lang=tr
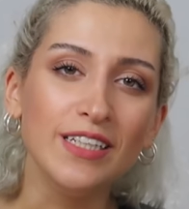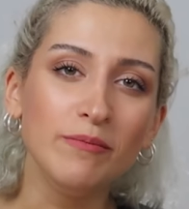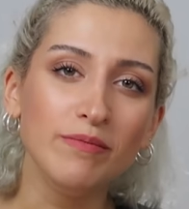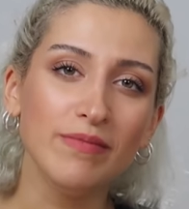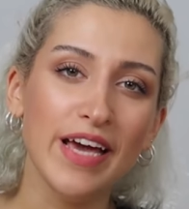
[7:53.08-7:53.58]

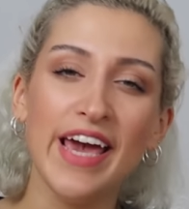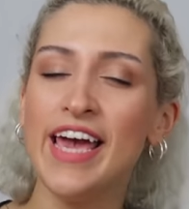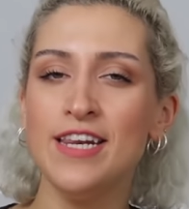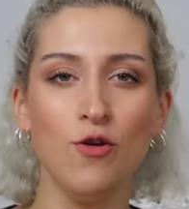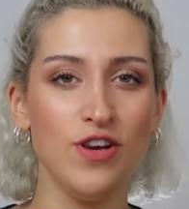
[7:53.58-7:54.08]
Gelelim
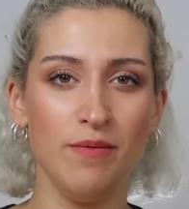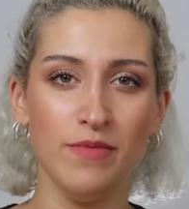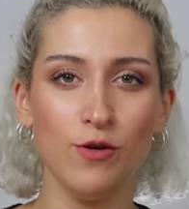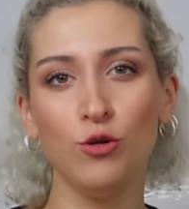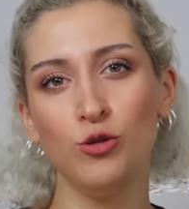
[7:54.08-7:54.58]
en
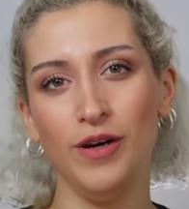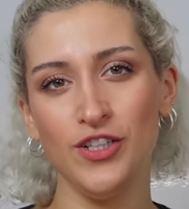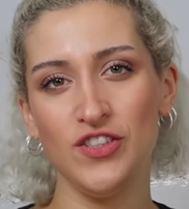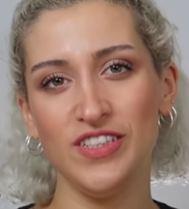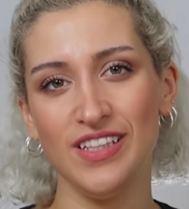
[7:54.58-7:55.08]
önemli konu
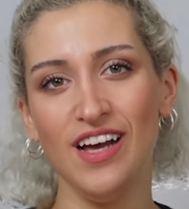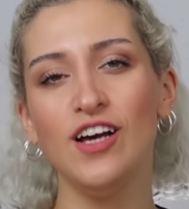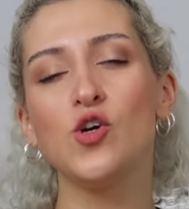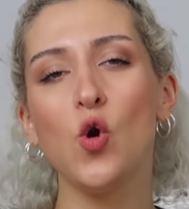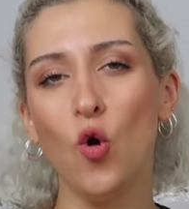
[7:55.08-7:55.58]

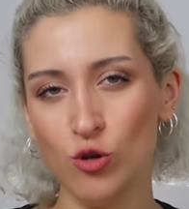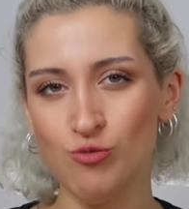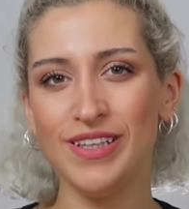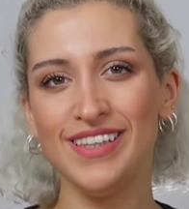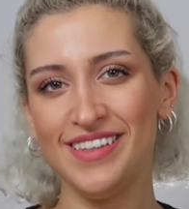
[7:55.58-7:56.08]
başlığına
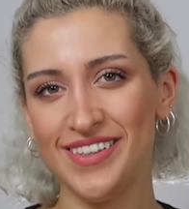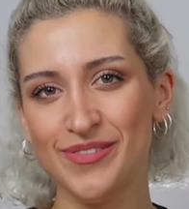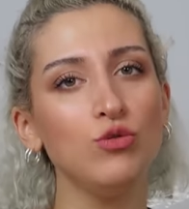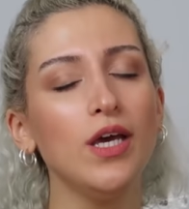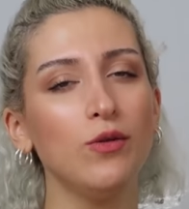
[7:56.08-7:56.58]

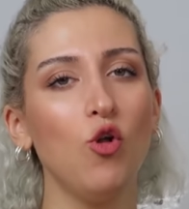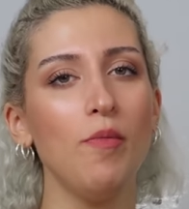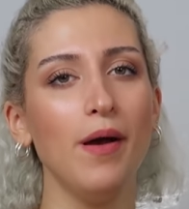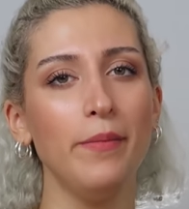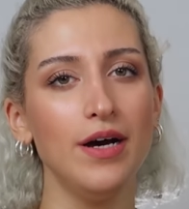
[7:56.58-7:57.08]
kozmetik. Türkiye'de
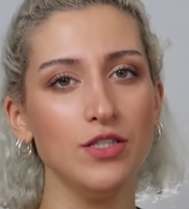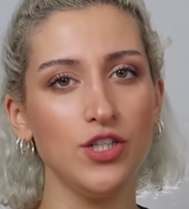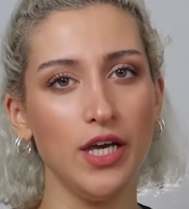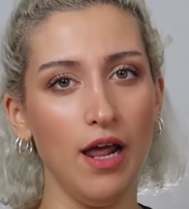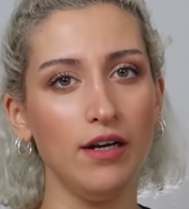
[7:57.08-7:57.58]
olmayan
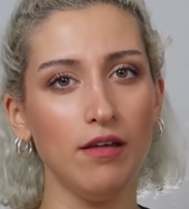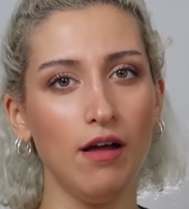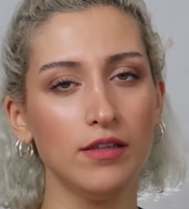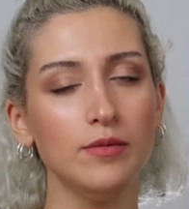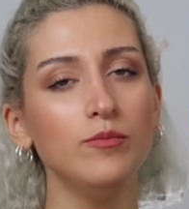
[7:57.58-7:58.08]
bazı şeyler de
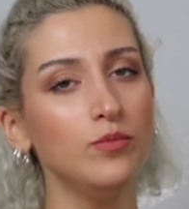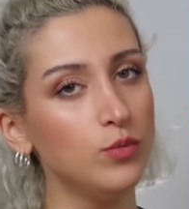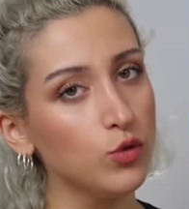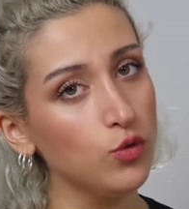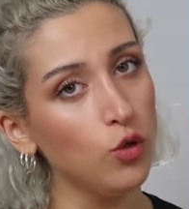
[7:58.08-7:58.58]
aldım.
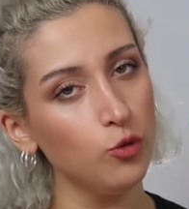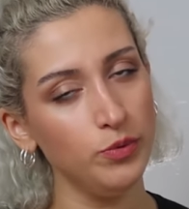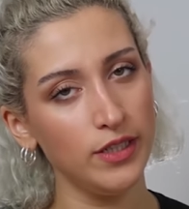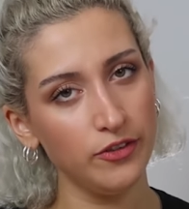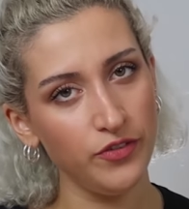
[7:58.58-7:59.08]
Burada
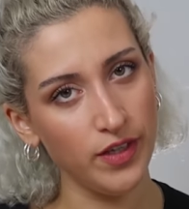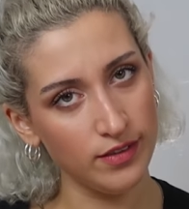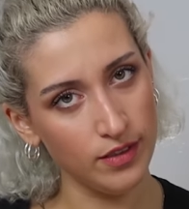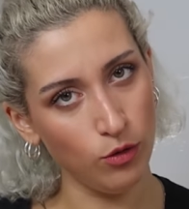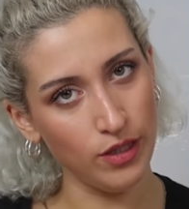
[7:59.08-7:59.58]
olup yarı
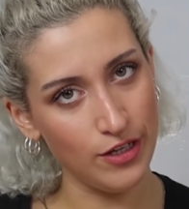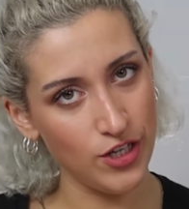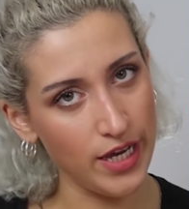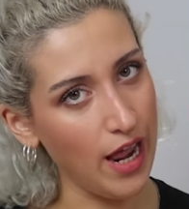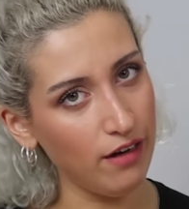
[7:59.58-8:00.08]
fiyatına olan
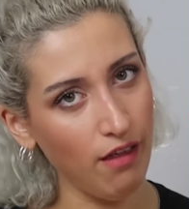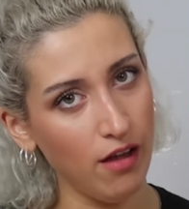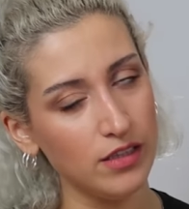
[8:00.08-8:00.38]
şeyler de